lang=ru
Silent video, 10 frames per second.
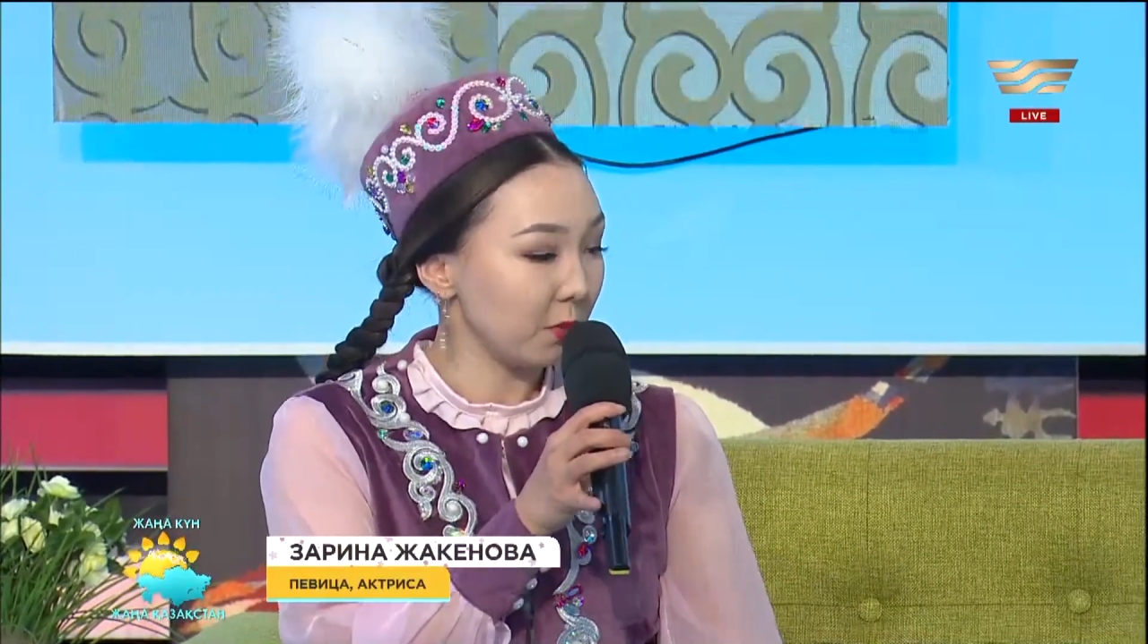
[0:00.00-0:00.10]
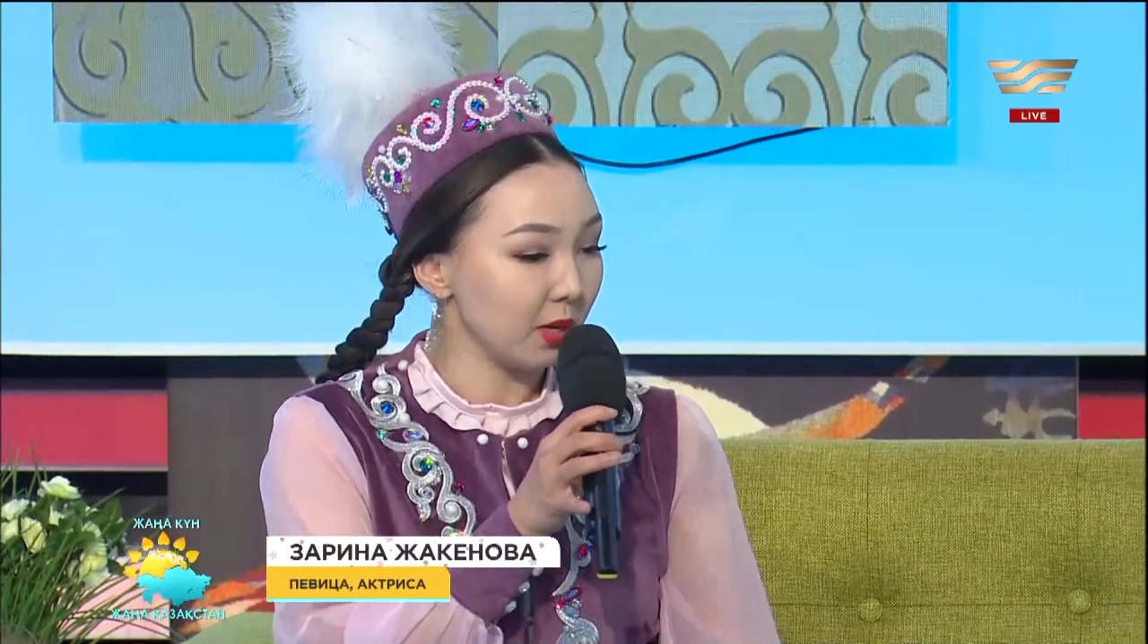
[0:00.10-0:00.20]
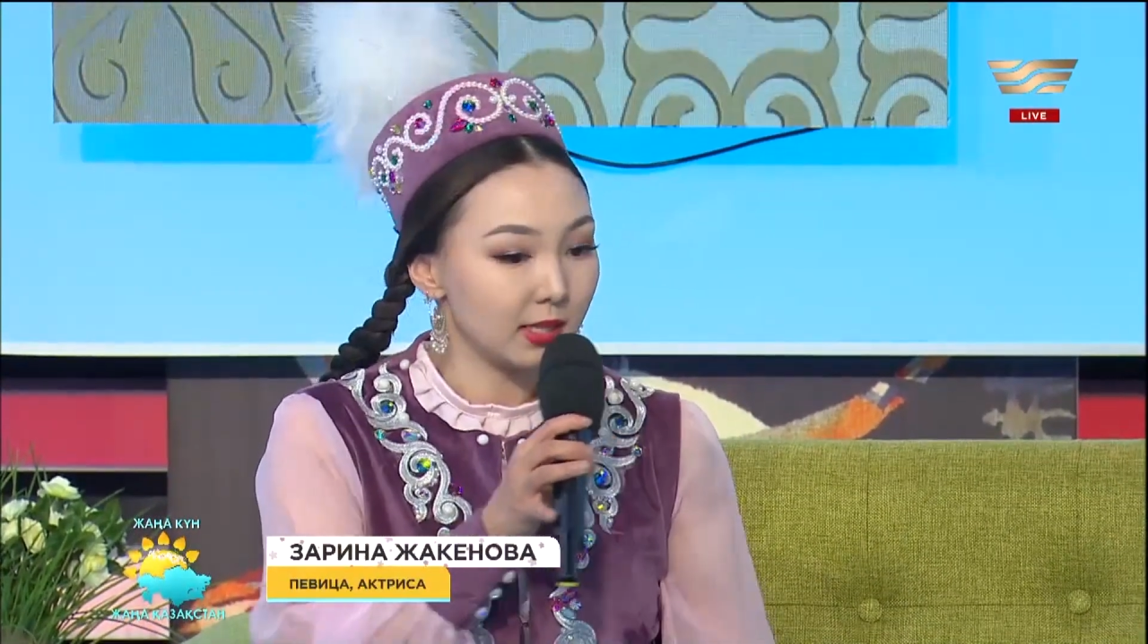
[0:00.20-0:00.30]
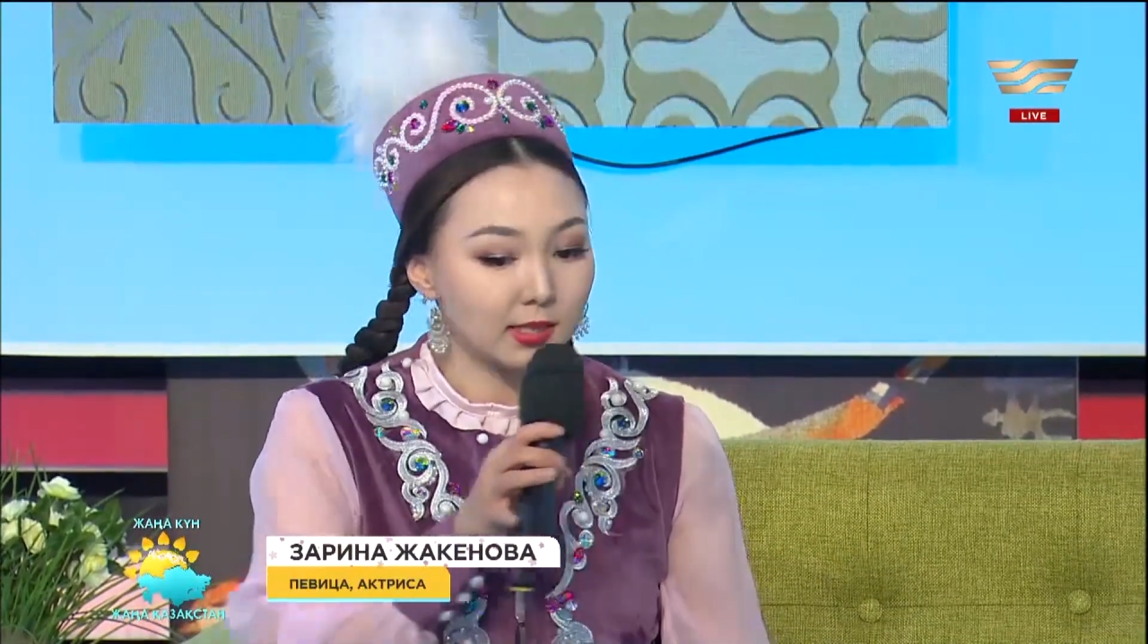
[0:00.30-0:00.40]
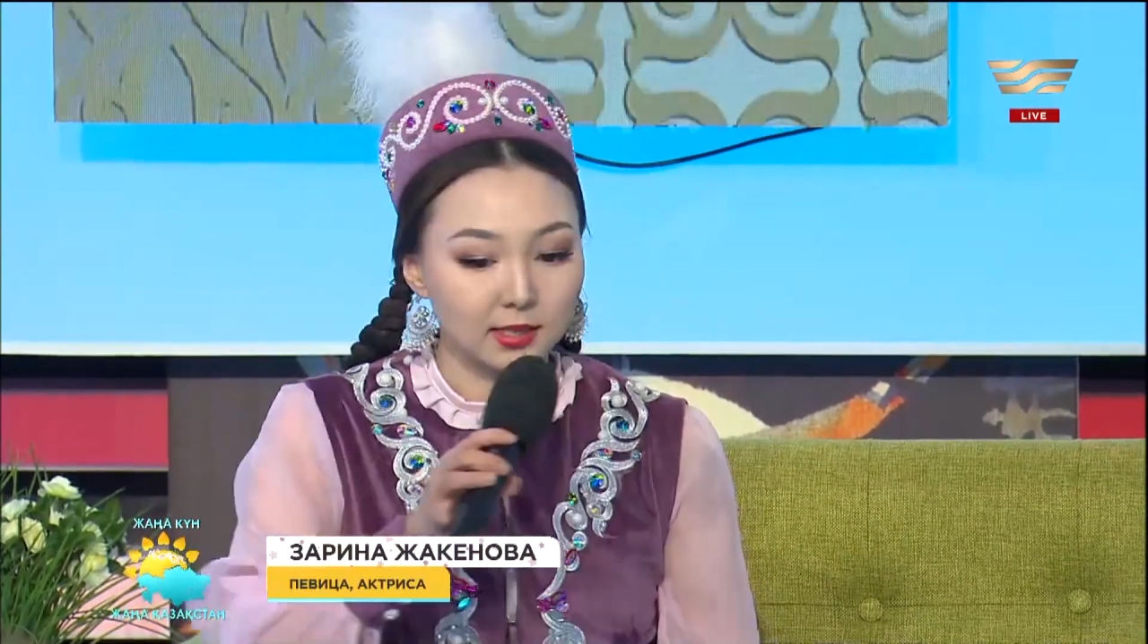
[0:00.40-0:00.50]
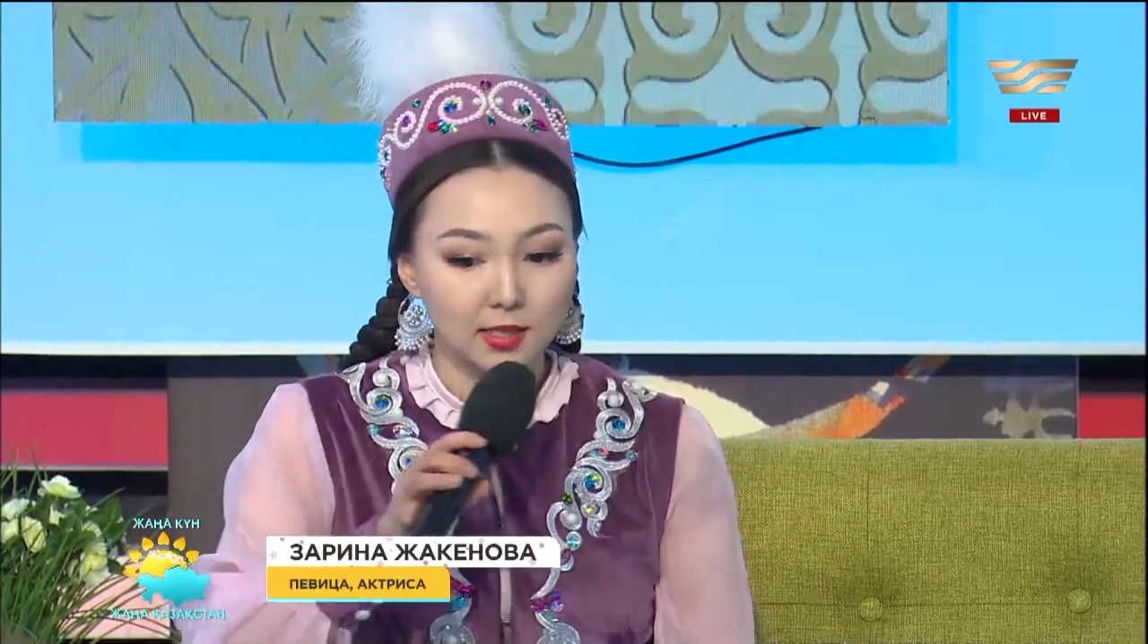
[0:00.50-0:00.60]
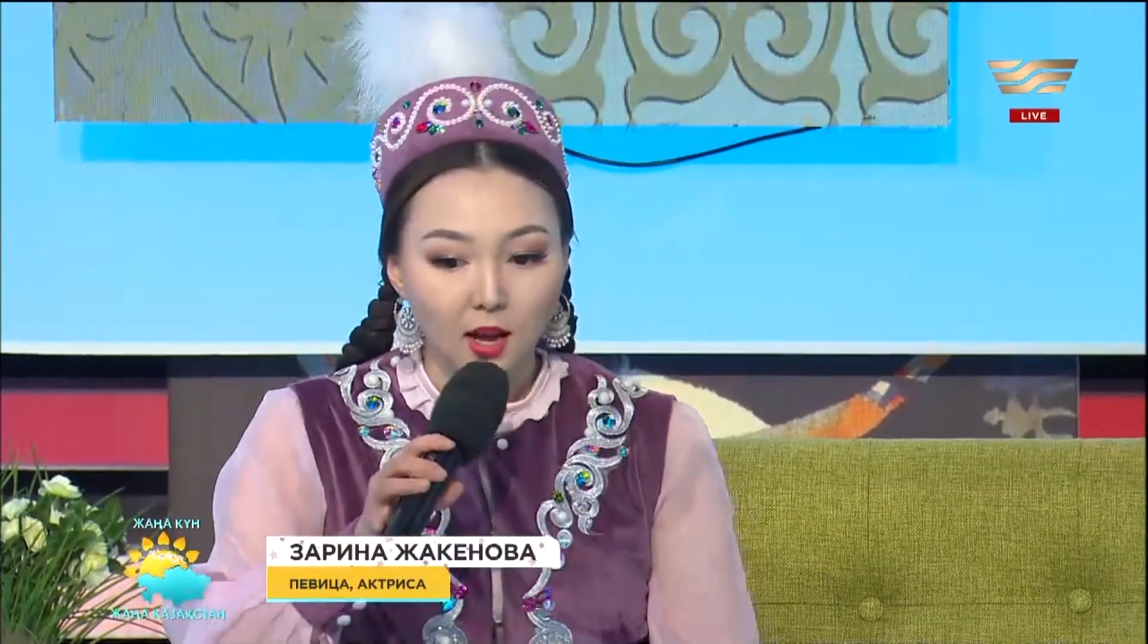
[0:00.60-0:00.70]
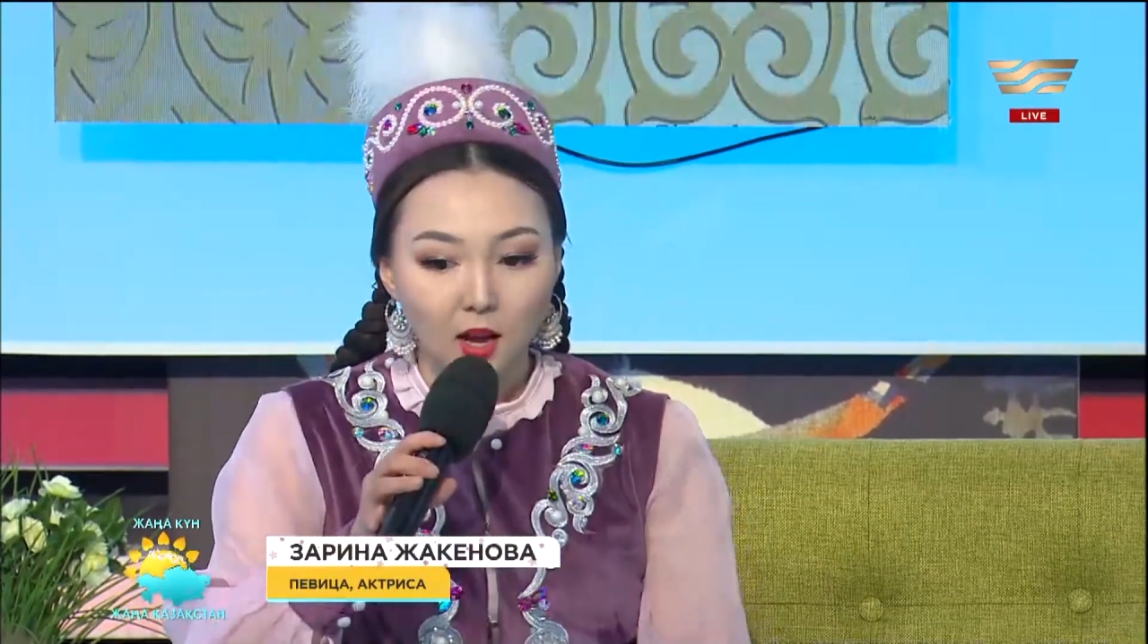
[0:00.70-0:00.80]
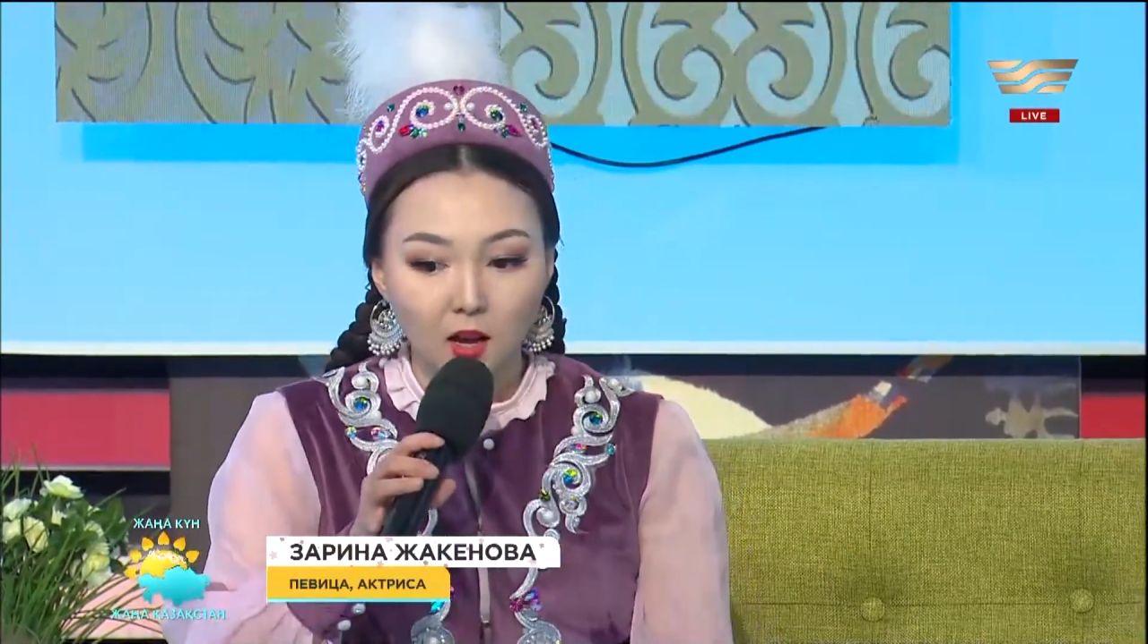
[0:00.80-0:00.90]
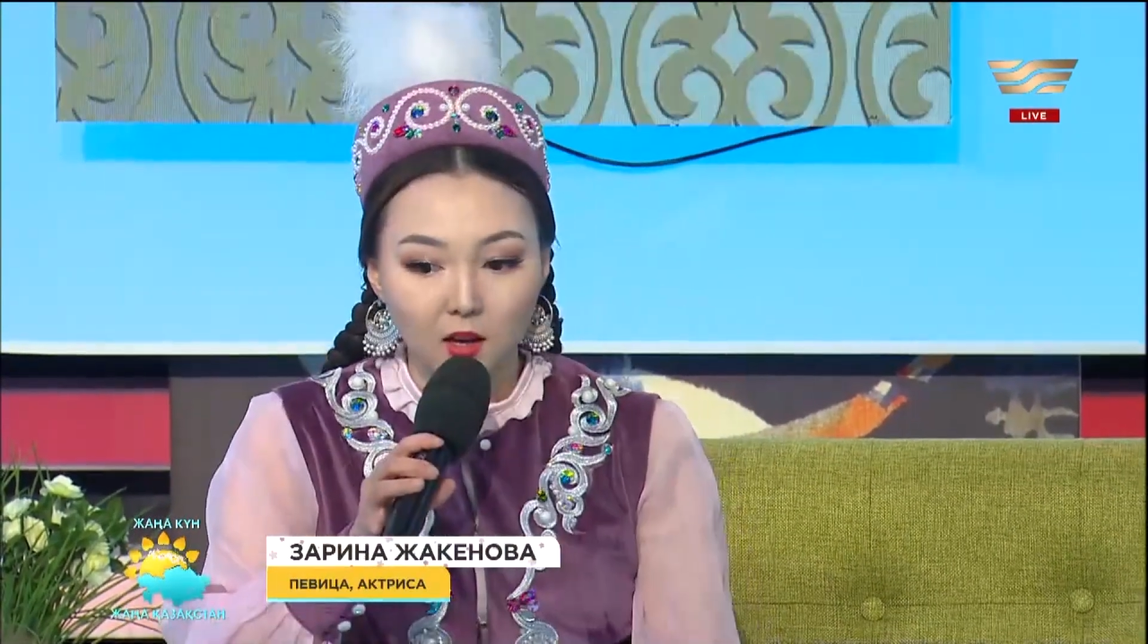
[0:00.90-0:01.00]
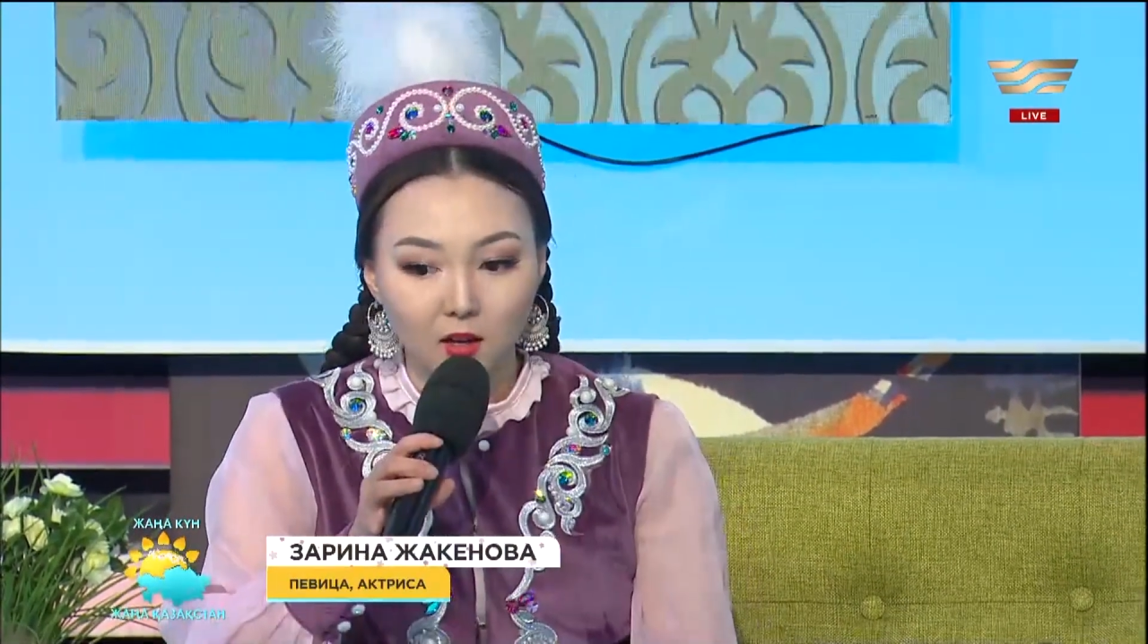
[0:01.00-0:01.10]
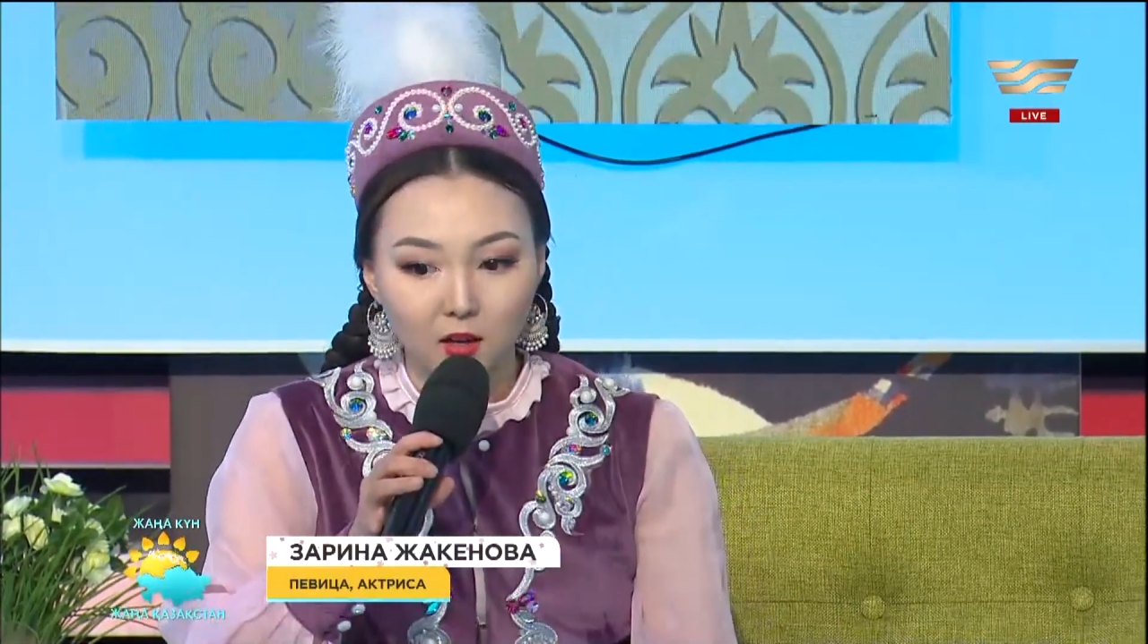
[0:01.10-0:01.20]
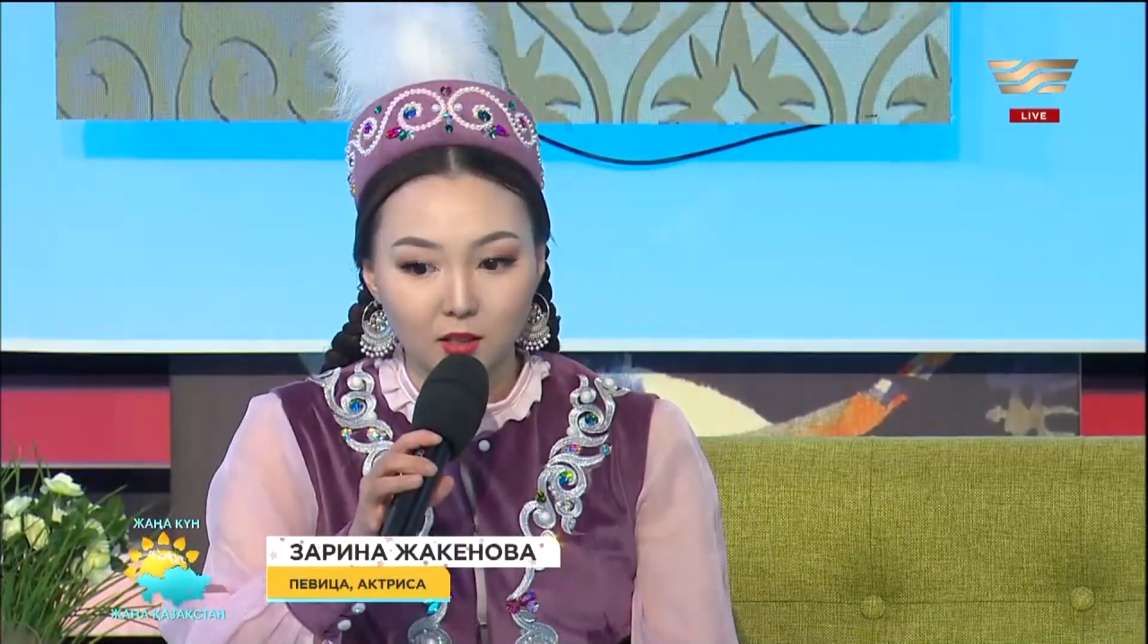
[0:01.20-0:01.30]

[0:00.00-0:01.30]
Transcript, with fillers: месяц. Э,